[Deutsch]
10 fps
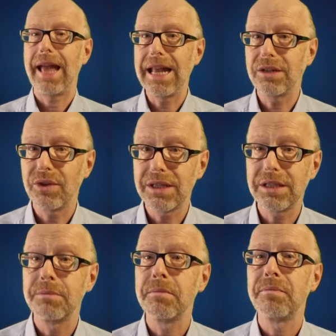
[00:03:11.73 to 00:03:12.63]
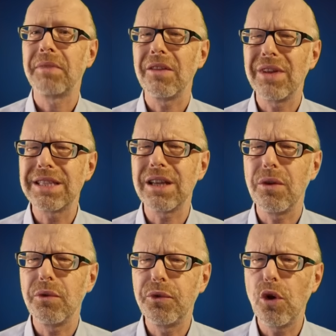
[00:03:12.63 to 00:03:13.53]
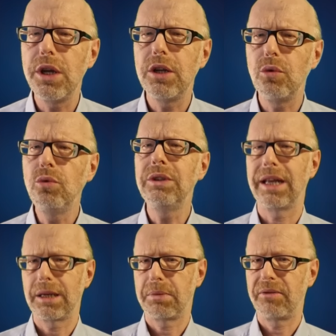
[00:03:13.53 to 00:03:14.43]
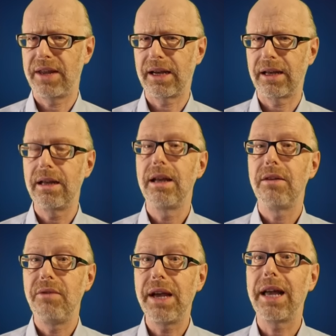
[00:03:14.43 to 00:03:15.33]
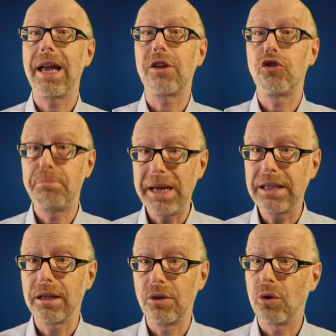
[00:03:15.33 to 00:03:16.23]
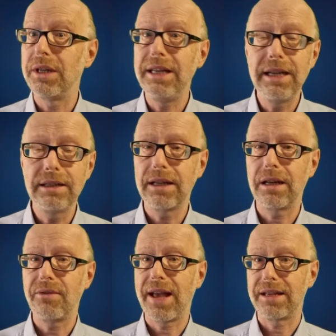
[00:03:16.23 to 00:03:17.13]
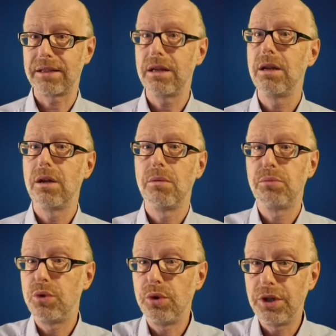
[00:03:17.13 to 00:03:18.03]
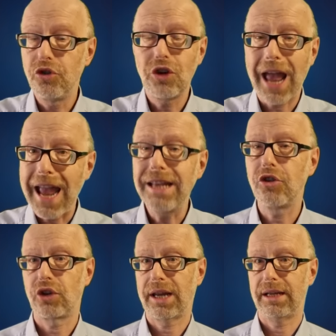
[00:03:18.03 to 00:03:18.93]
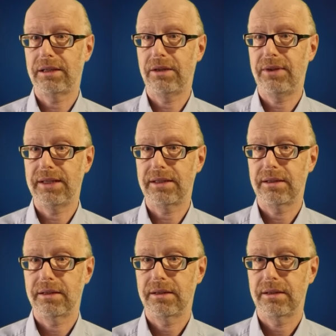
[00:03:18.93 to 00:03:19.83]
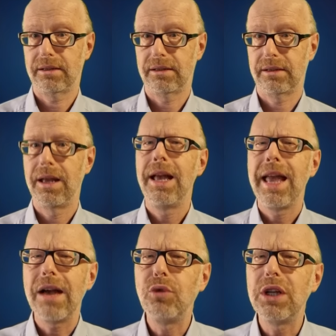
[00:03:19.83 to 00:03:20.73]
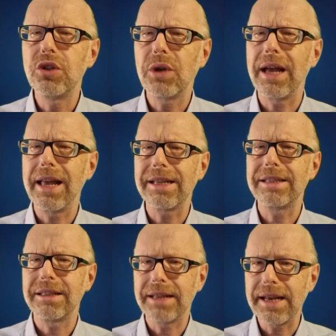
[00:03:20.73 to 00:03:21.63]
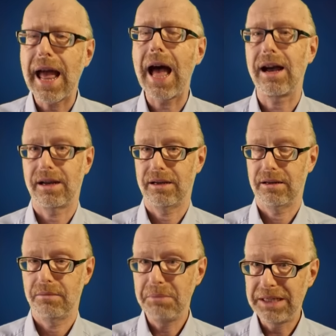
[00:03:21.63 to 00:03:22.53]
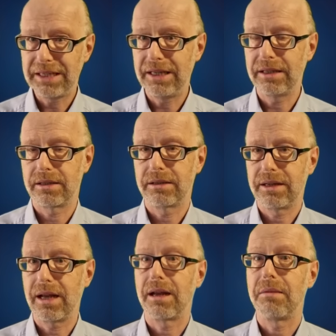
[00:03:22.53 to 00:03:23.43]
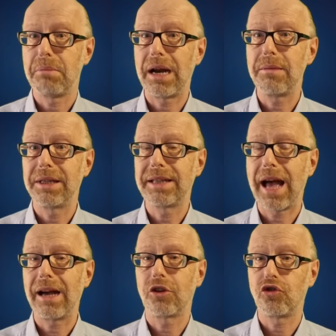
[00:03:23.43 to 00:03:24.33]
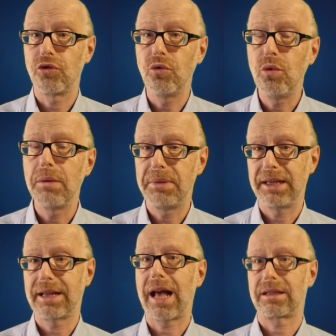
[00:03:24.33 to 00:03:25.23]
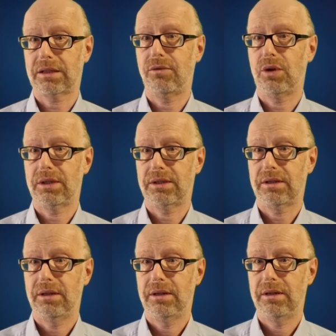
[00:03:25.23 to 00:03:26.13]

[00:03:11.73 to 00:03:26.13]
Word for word: Etwas, was völlig undenkbar wäre, wäre er später noch in irgendeiner Weise psychisch eingeschränkt gewesen. Er wurde sogar erst danach Mitglied der parlamentarischen URB Taskforce.